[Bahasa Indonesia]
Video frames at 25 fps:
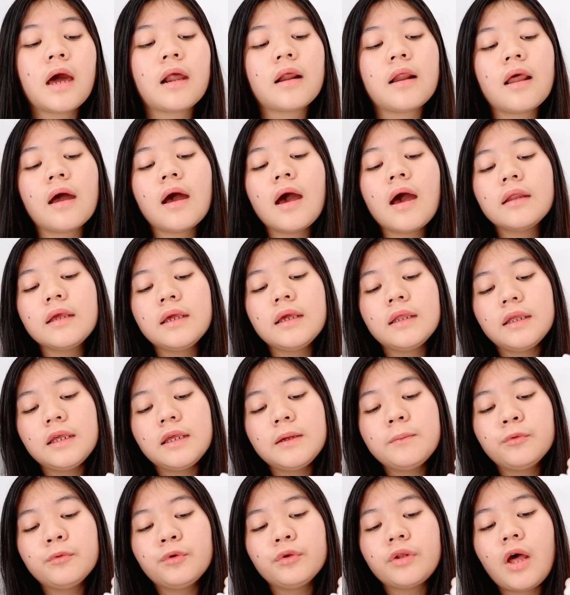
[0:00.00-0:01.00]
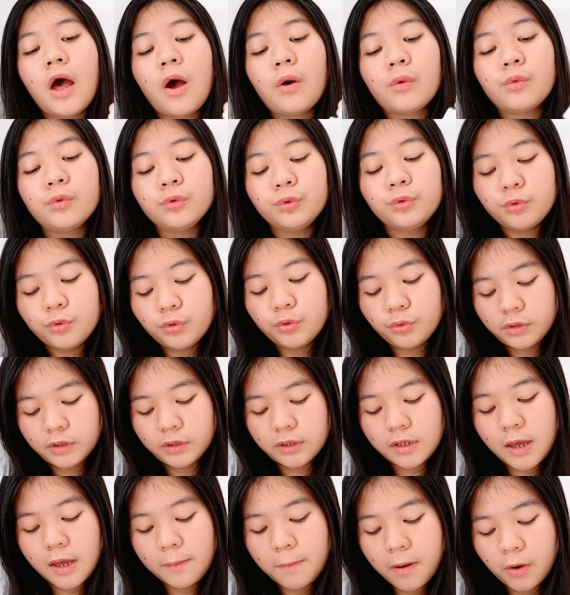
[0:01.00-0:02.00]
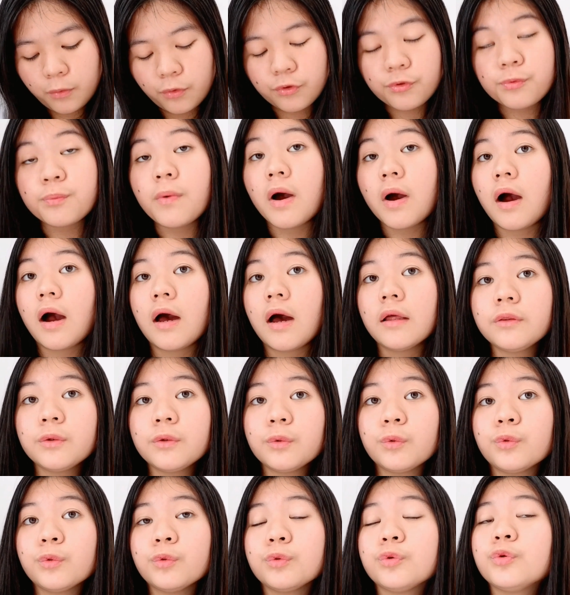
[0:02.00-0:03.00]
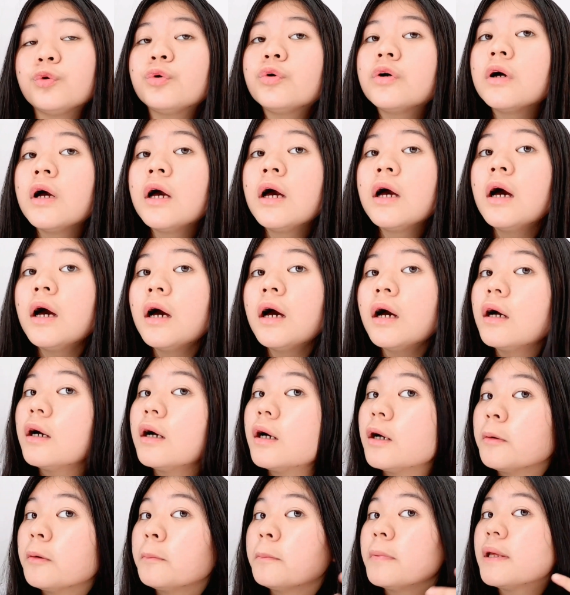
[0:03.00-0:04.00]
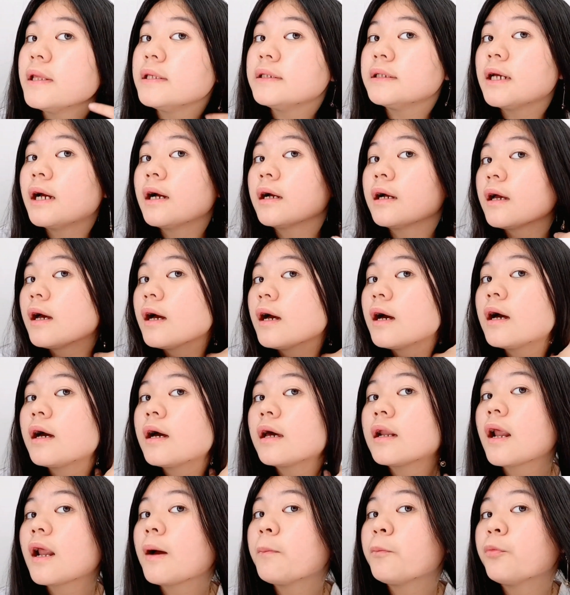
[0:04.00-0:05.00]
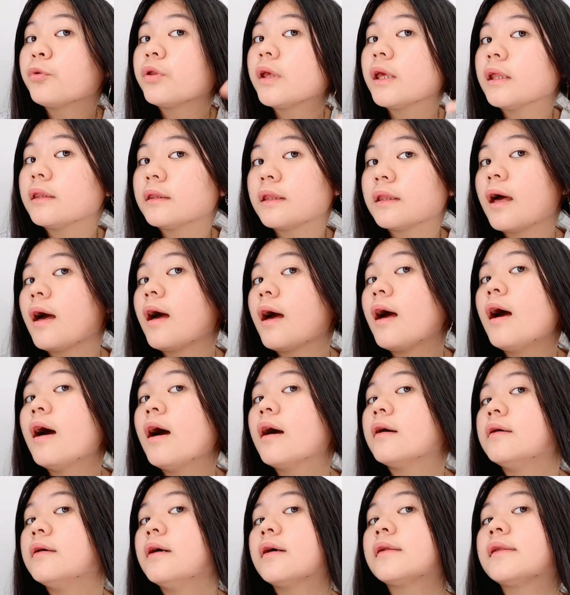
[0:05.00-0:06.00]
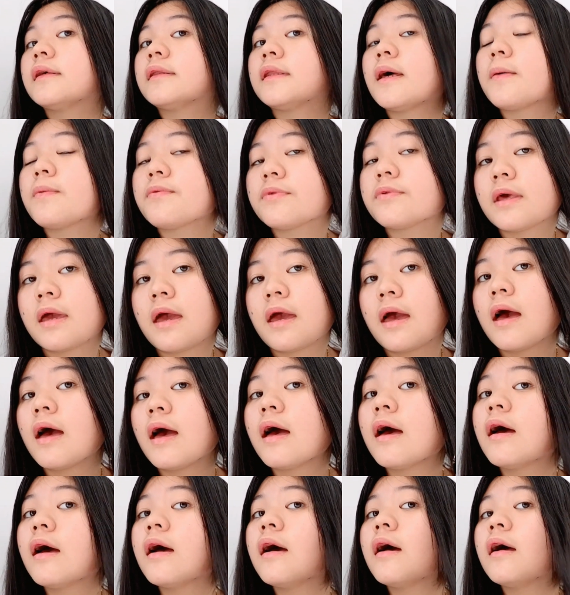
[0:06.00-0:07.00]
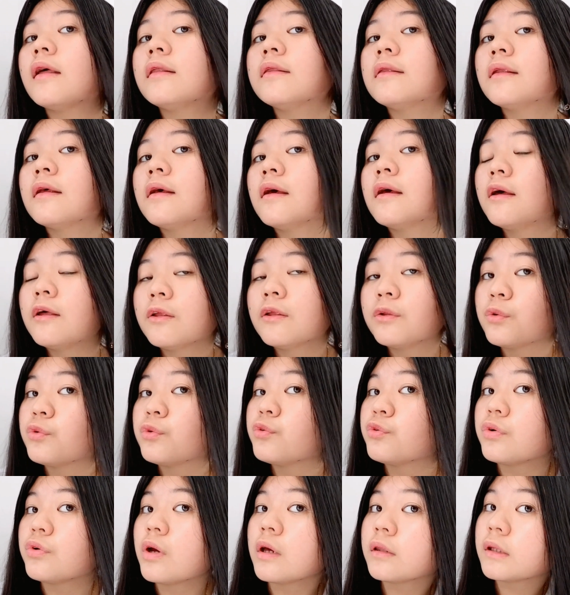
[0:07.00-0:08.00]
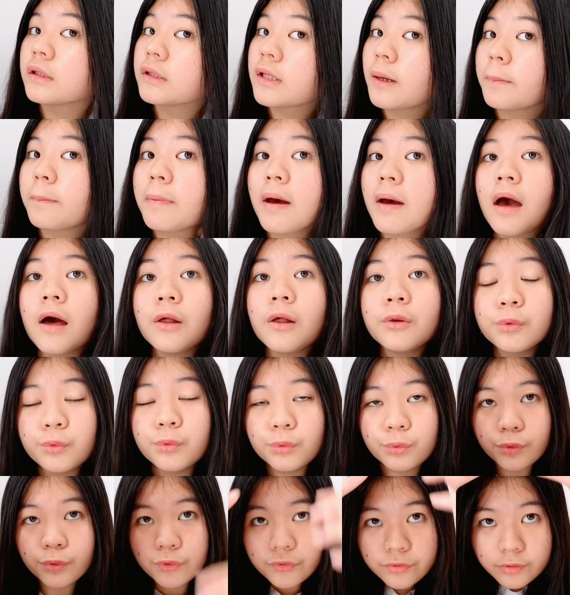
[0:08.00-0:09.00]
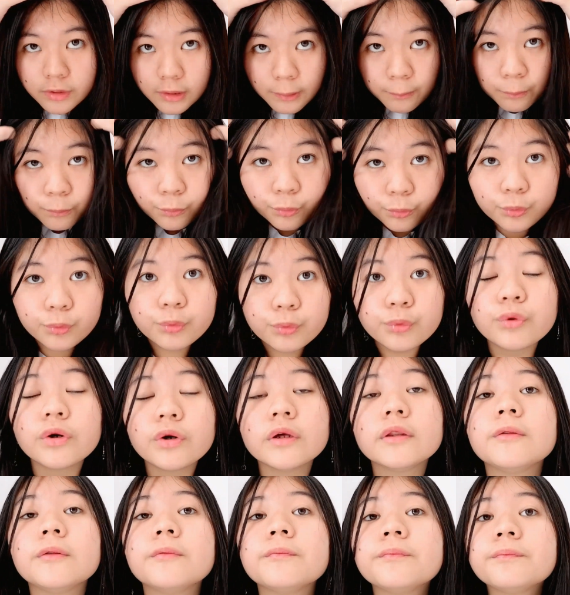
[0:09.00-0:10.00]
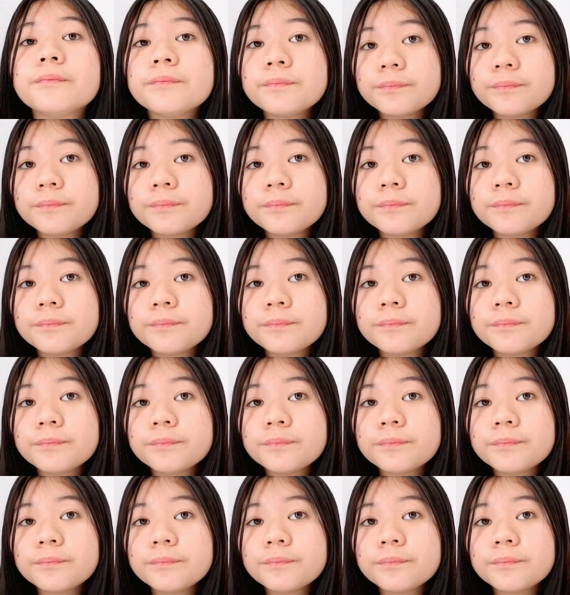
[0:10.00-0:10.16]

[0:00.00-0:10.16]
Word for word: karena kan ini menurut aku tuh dia bagus banget untuk uh, menjaga rambut kita agar tetap sehat, juga tetap halus, lembut.